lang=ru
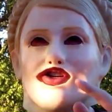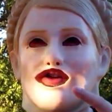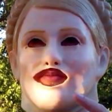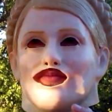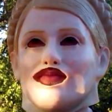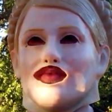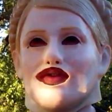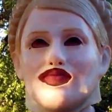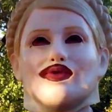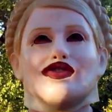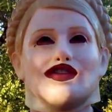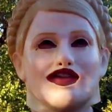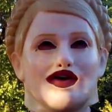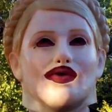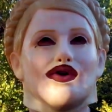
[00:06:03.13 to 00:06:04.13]
уже
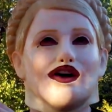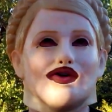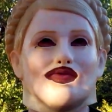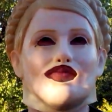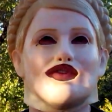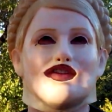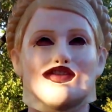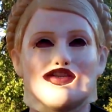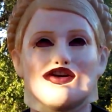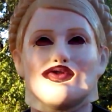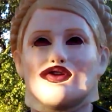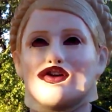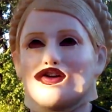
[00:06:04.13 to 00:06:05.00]
после того, как он рассказал,